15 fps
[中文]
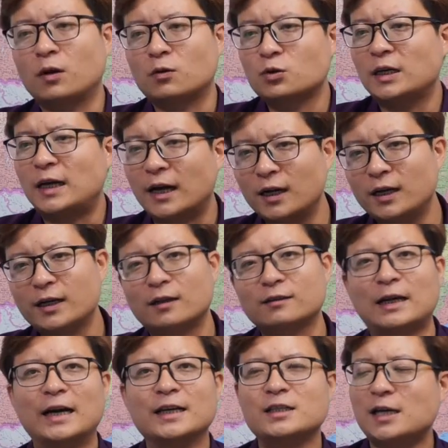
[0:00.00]
比如说两个人要
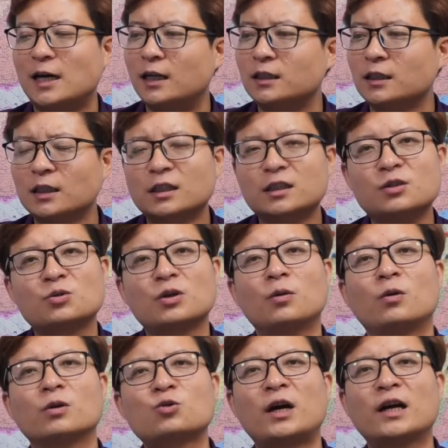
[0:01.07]
打一架，你
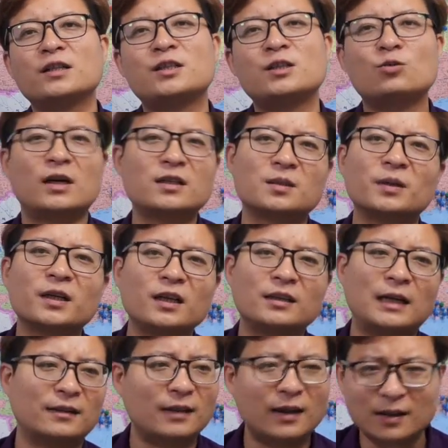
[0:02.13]
说我穿个西装怎么跟你
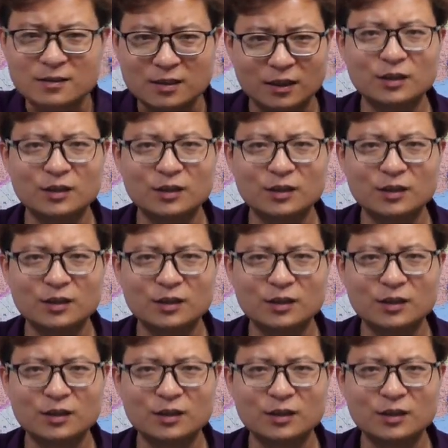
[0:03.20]
打？当然是